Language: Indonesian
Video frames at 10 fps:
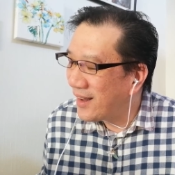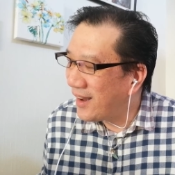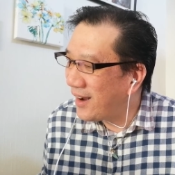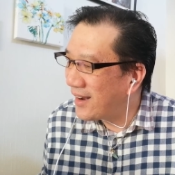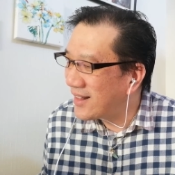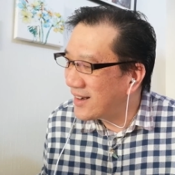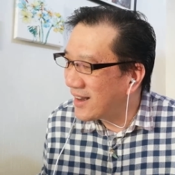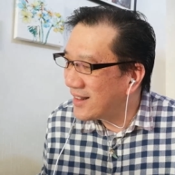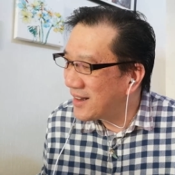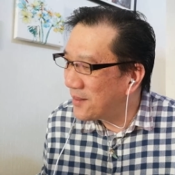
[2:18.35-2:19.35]
eh
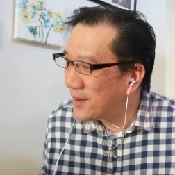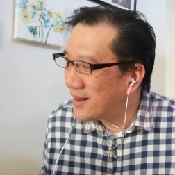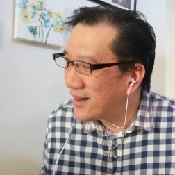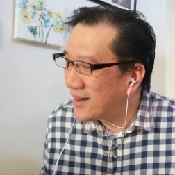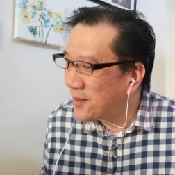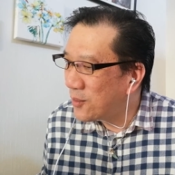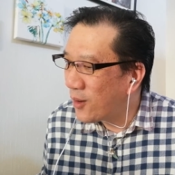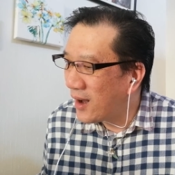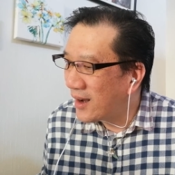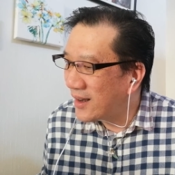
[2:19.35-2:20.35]
ternyata bener
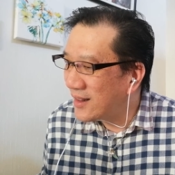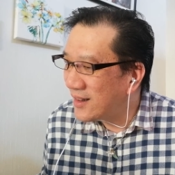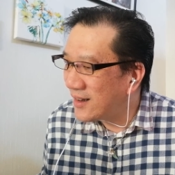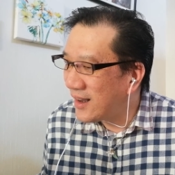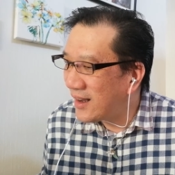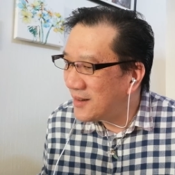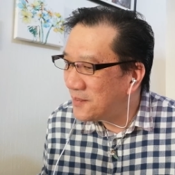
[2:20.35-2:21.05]
dibuang gitu ya